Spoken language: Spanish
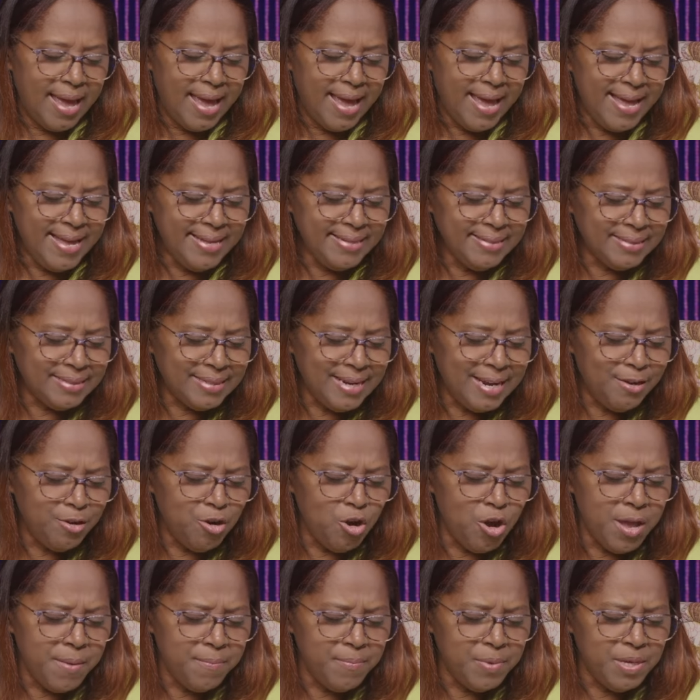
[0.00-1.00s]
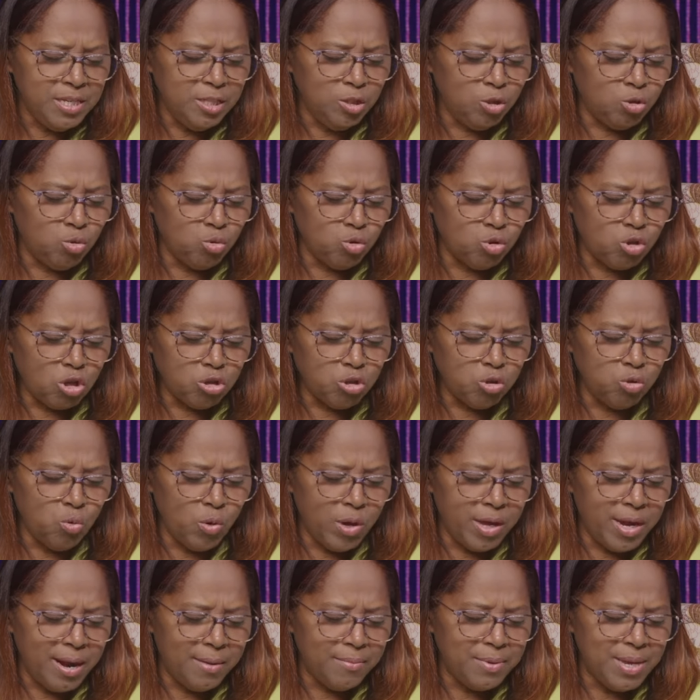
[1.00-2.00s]
Entre Noemi y sus dos
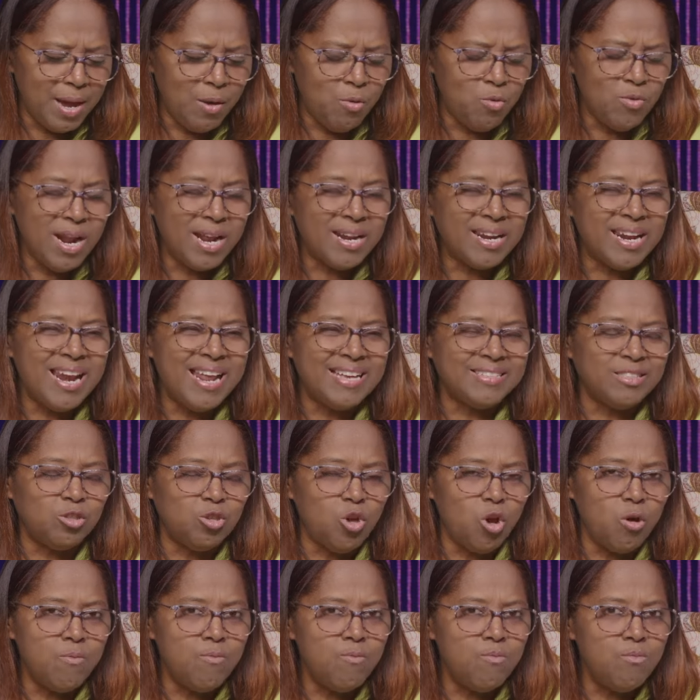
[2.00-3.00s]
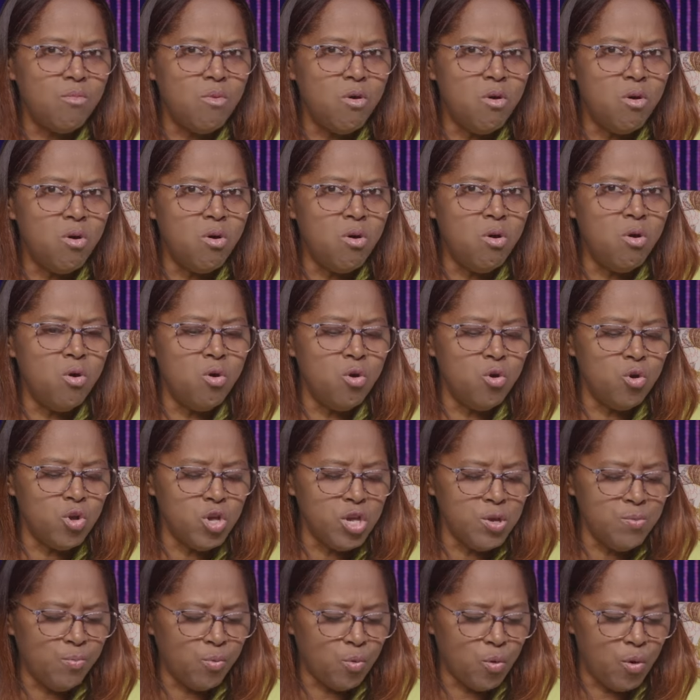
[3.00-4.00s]
nueras había una relación
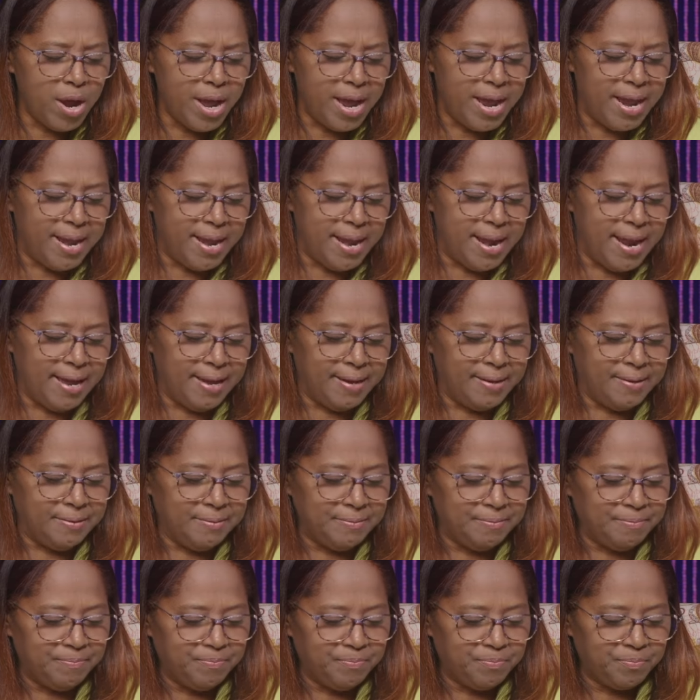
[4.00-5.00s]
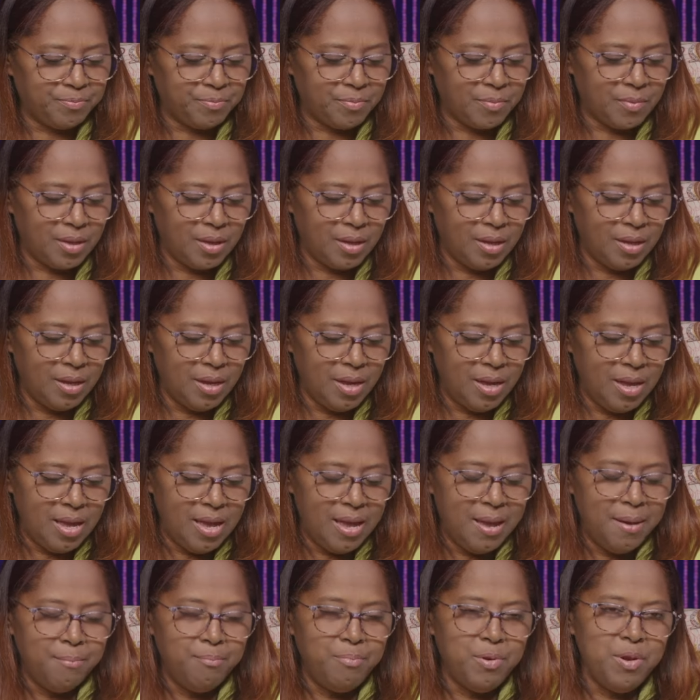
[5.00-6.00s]
muy buena.
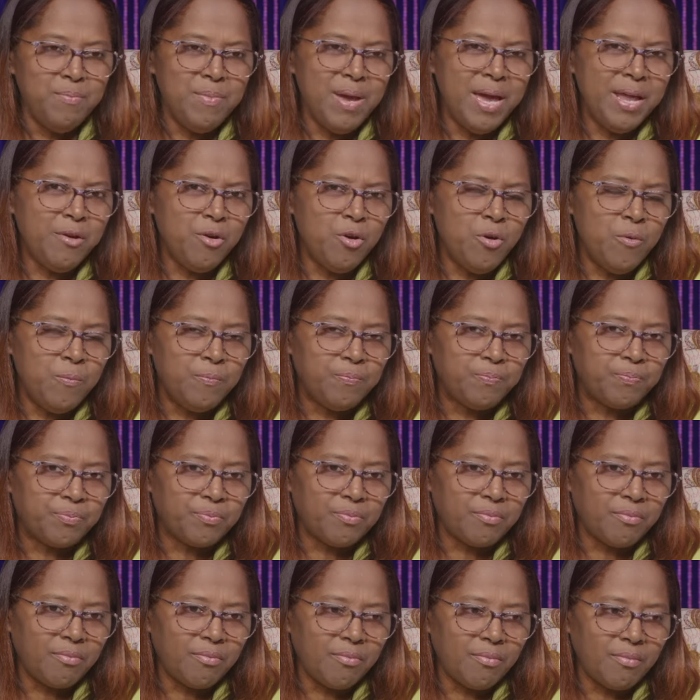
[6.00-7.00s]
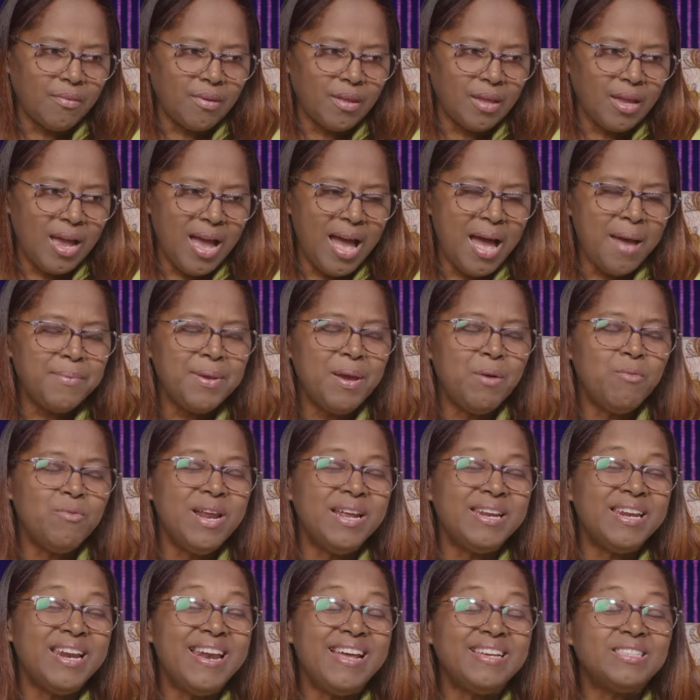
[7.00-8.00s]
Primero, había
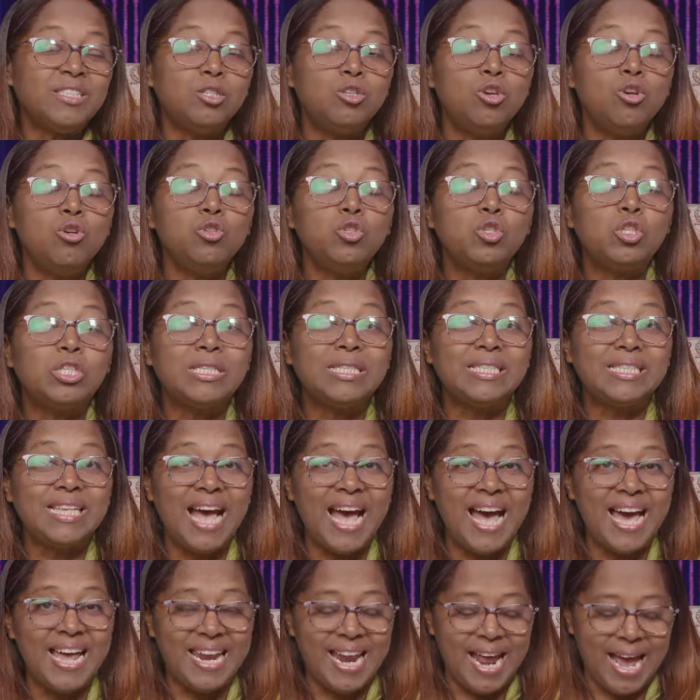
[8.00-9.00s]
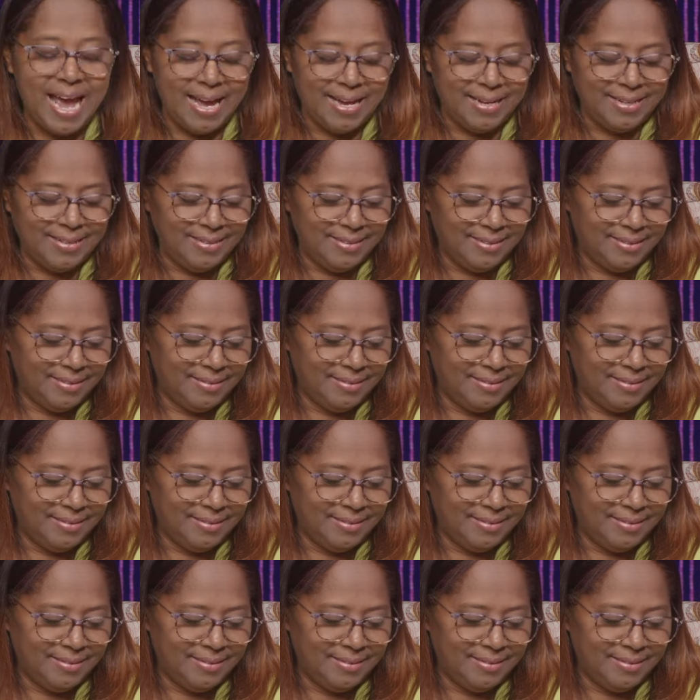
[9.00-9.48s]
una relación sana.